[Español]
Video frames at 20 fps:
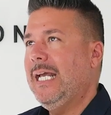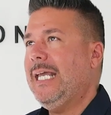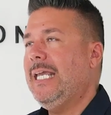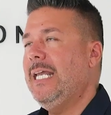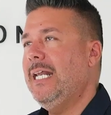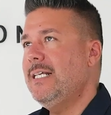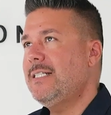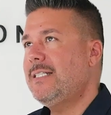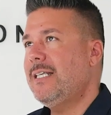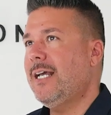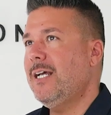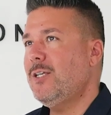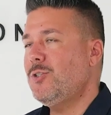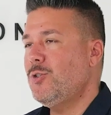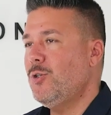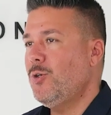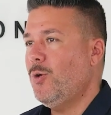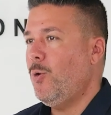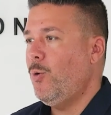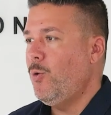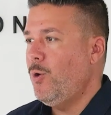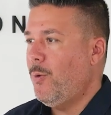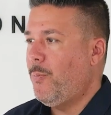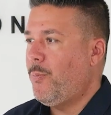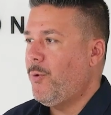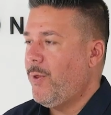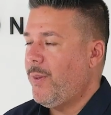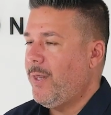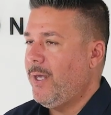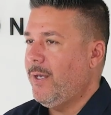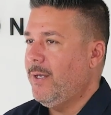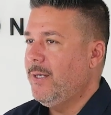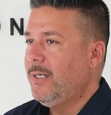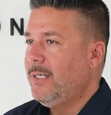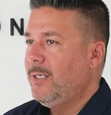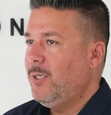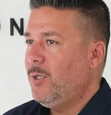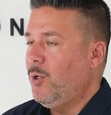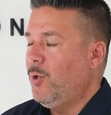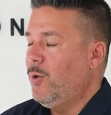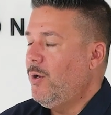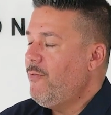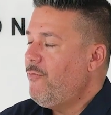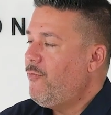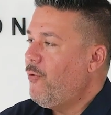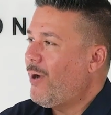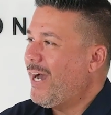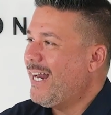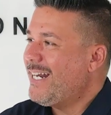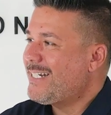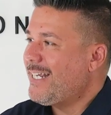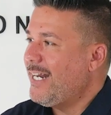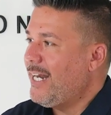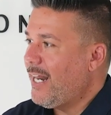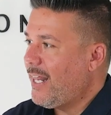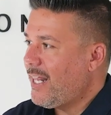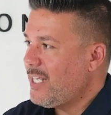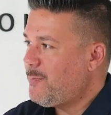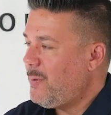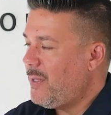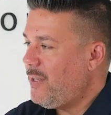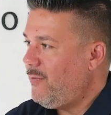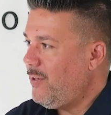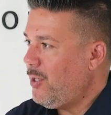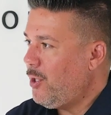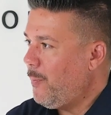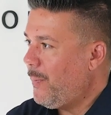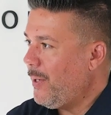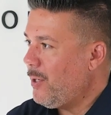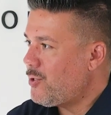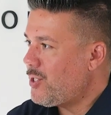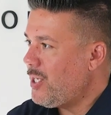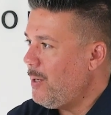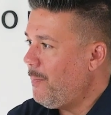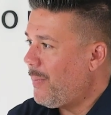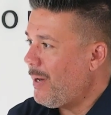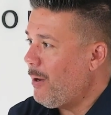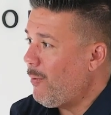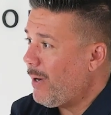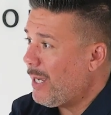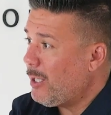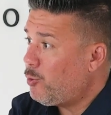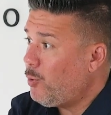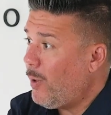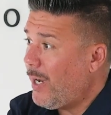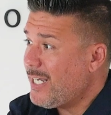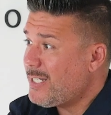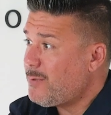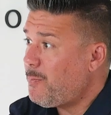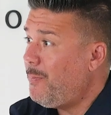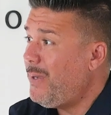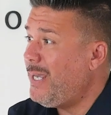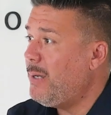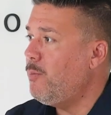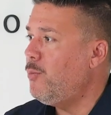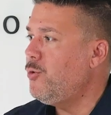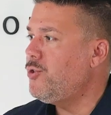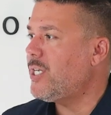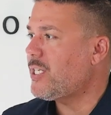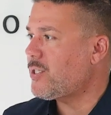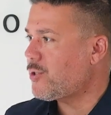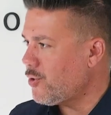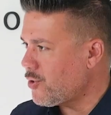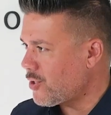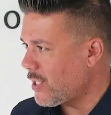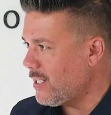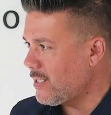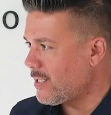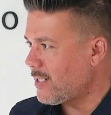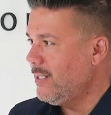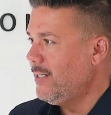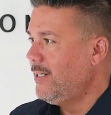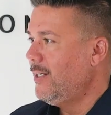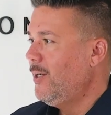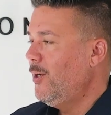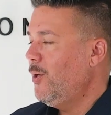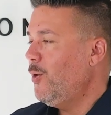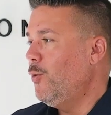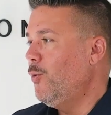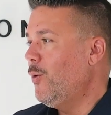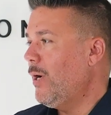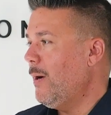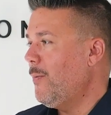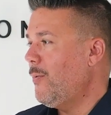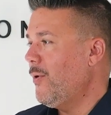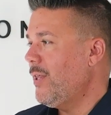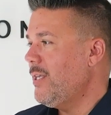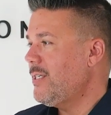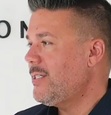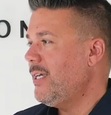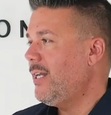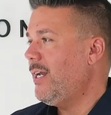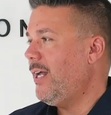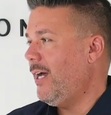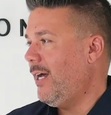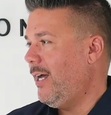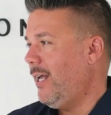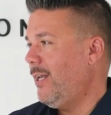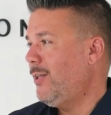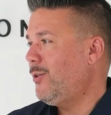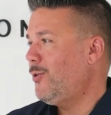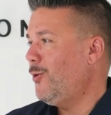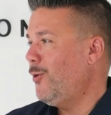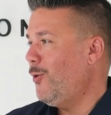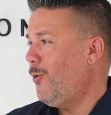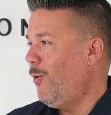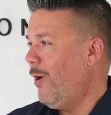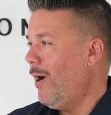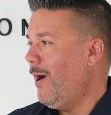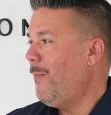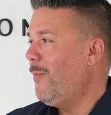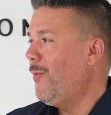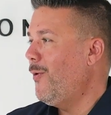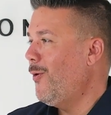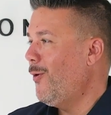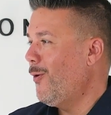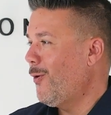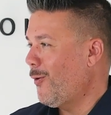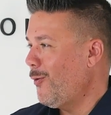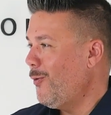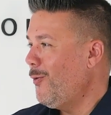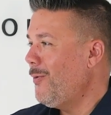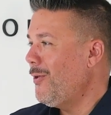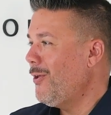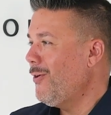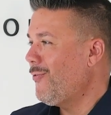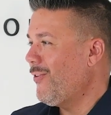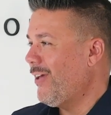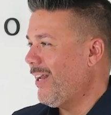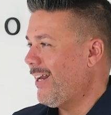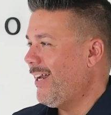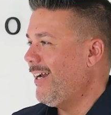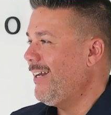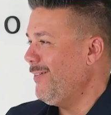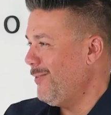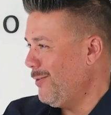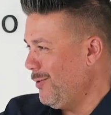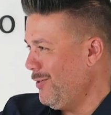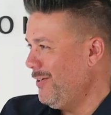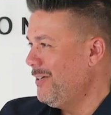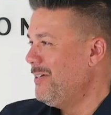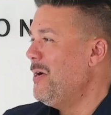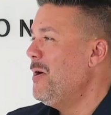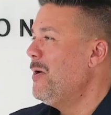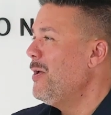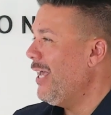Y en este caso, uno puede no enfocarse en nada específico, pero siempre, aunque tú hagas bien muchas cosas, nunca puede ser alto, guapo, rubio, Ferrari, ¿no?